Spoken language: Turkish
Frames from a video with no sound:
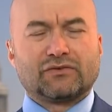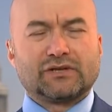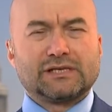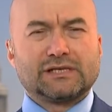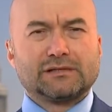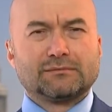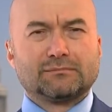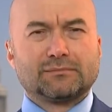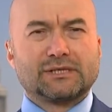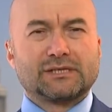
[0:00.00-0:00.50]

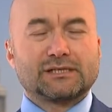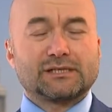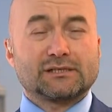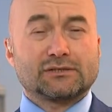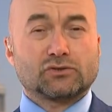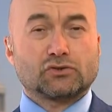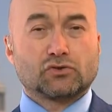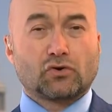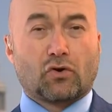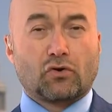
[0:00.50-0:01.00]
William
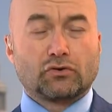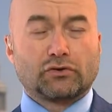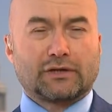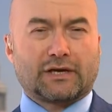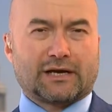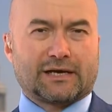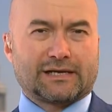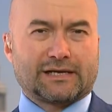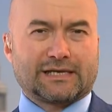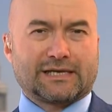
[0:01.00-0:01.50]
Barr'ı son
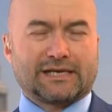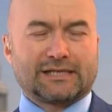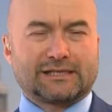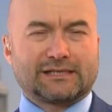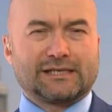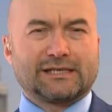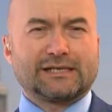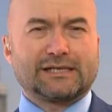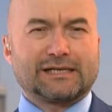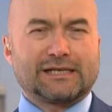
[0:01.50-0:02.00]

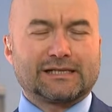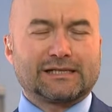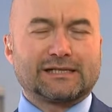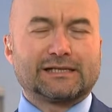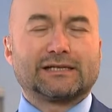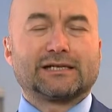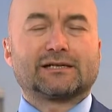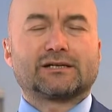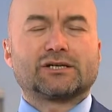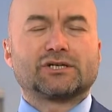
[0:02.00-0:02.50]
hareketleri
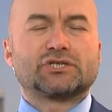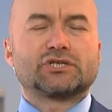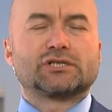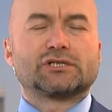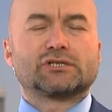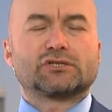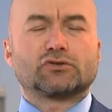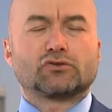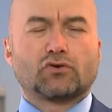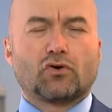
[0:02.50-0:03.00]
nedeniyle Roger
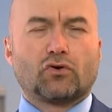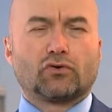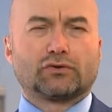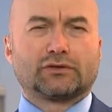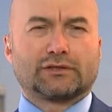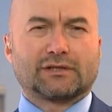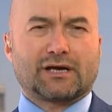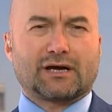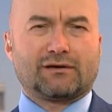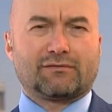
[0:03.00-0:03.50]

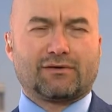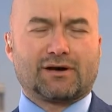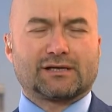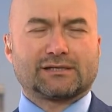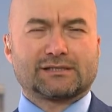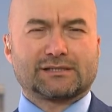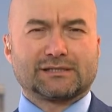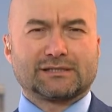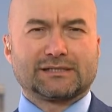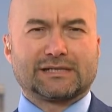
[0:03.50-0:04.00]
Stone
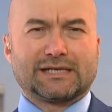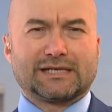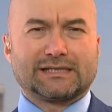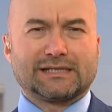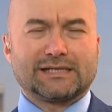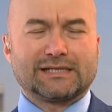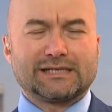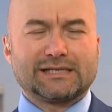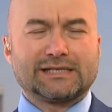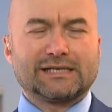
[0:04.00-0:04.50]
davası
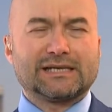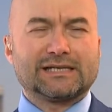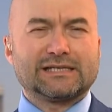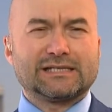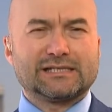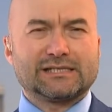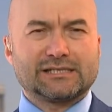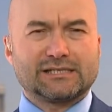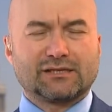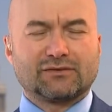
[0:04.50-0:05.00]
nedeniyle
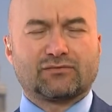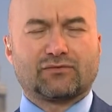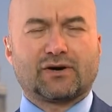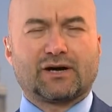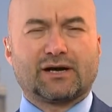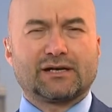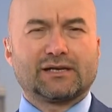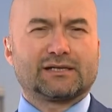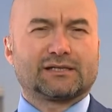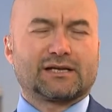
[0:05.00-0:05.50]

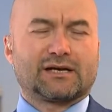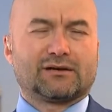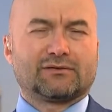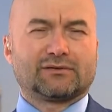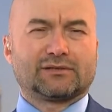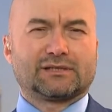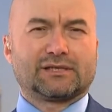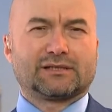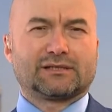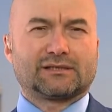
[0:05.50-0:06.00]
istifaya
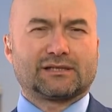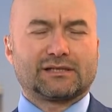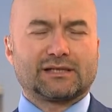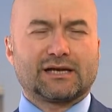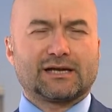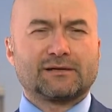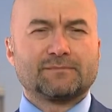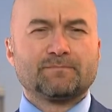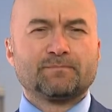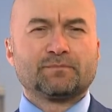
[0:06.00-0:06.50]
davet
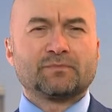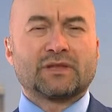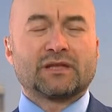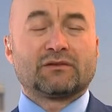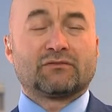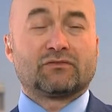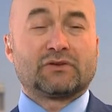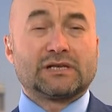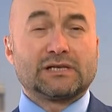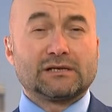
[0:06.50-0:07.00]
ettiler.
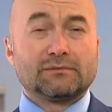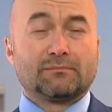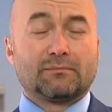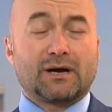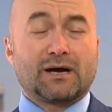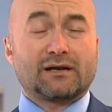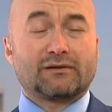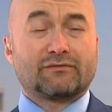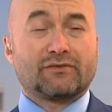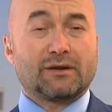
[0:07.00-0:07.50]
William
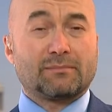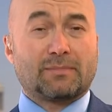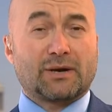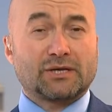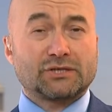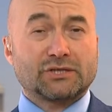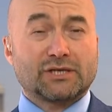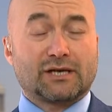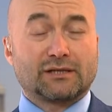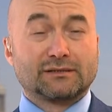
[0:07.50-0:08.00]
Barr ve
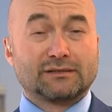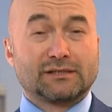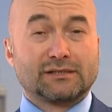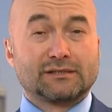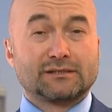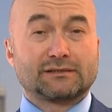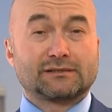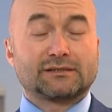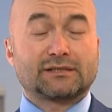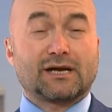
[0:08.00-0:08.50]
Başkan
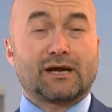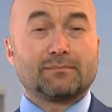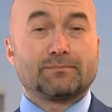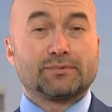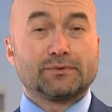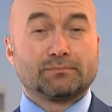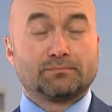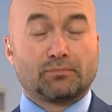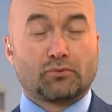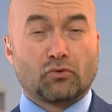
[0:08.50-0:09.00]
Donald
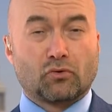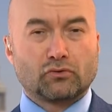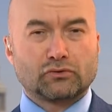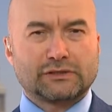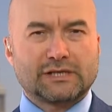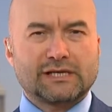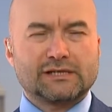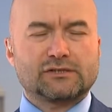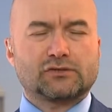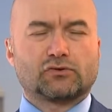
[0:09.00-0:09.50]
Trump'ı
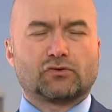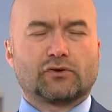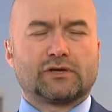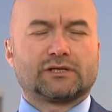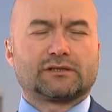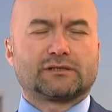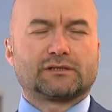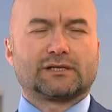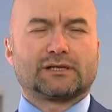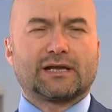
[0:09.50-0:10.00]
protesto
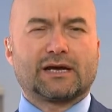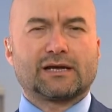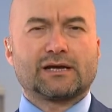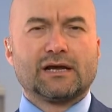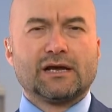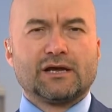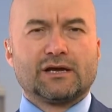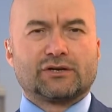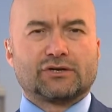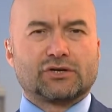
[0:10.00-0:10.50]
ettiler.
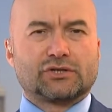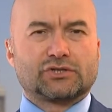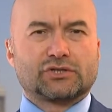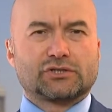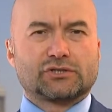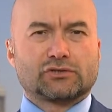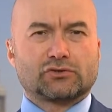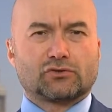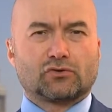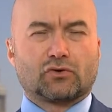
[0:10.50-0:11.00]

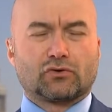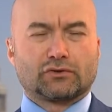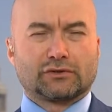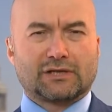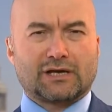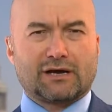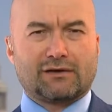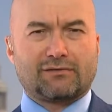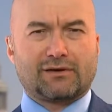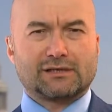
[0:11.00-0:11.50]
Roger
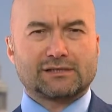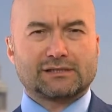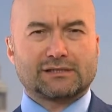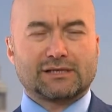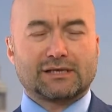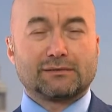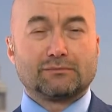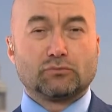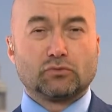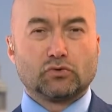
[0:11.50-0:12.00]
Stone
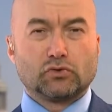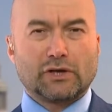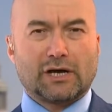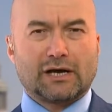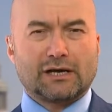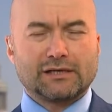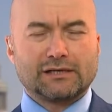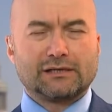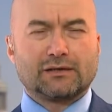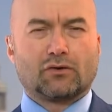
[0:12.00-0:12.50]
davasına
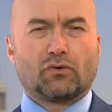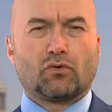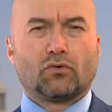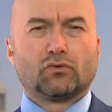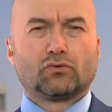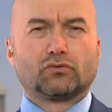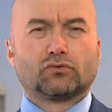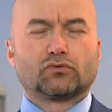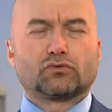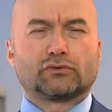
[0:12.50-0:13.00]
müdahil
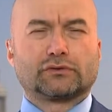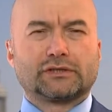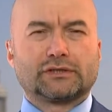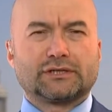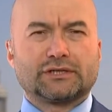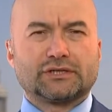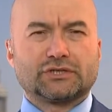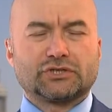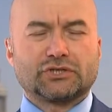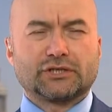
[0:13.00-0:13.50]

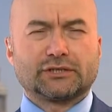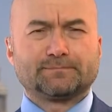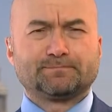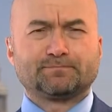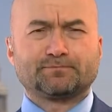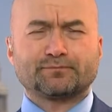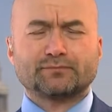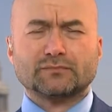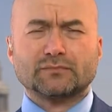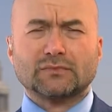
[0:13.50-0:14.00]
oldukları için